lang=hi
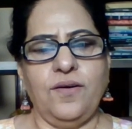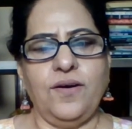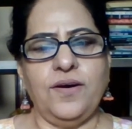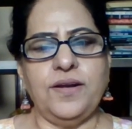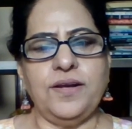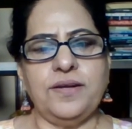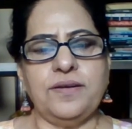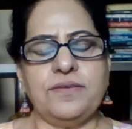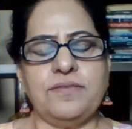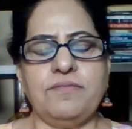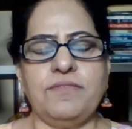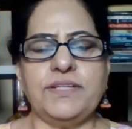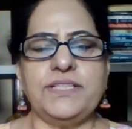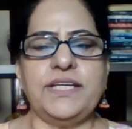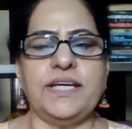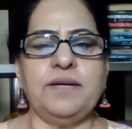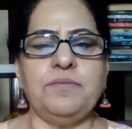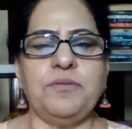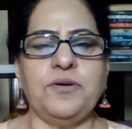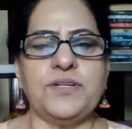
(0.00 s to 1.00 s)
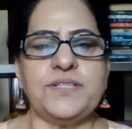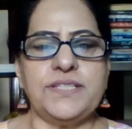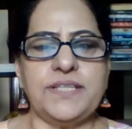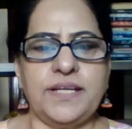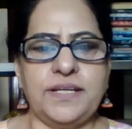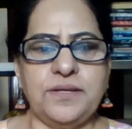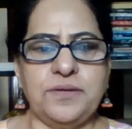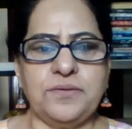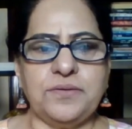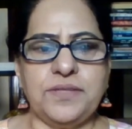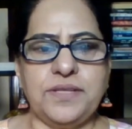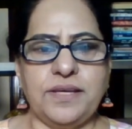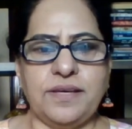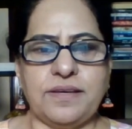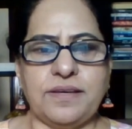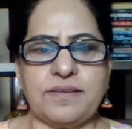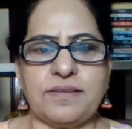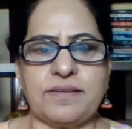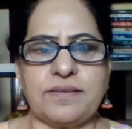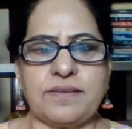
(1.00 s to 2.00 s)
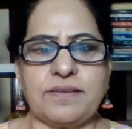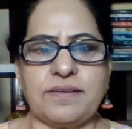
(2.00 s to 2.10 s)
और वजह बहुत सारी होती है